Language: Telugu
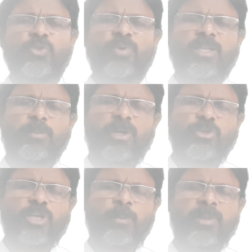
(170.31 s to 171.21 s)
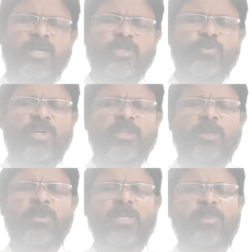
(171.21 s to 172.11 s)
సువార్త పరిచయల మీద
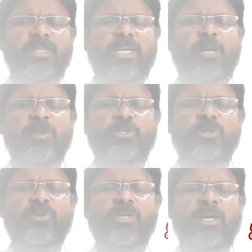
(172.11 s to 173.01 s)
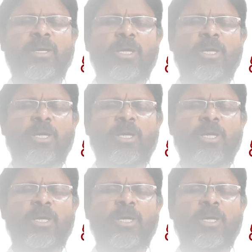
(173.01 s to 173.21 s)
సువార్తల మీద మందిరాల మీద జరుగుతున్న